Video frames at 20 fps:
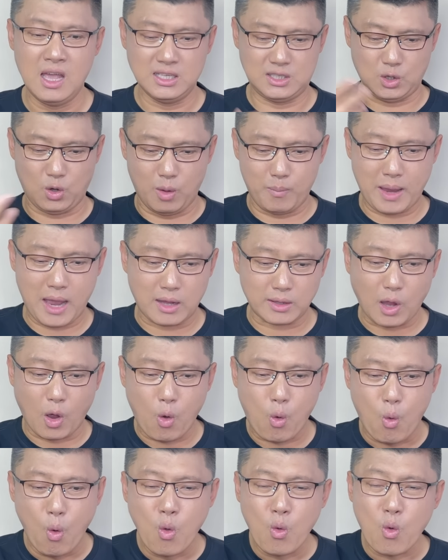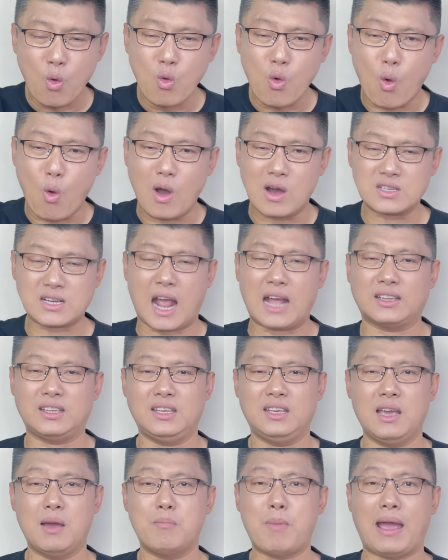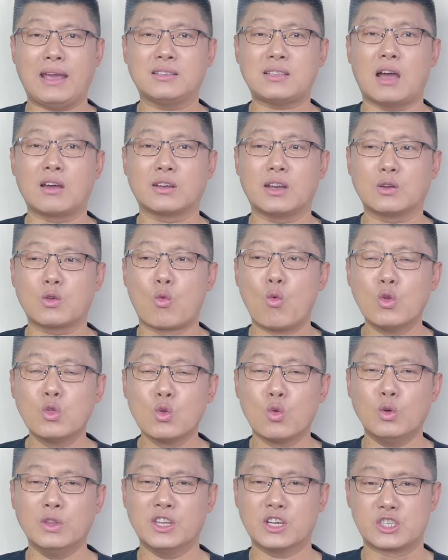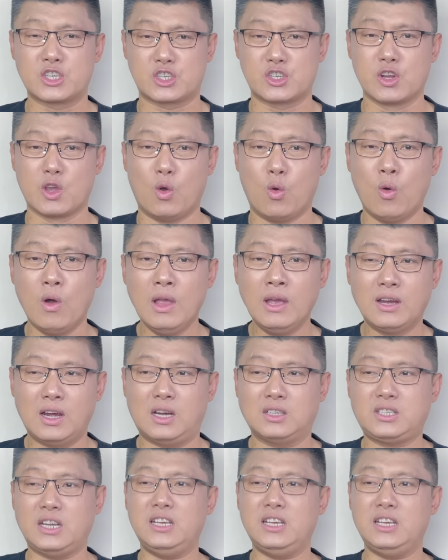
结果没想到，滚滚黄沙底下埋葬着滚滚的石油啊！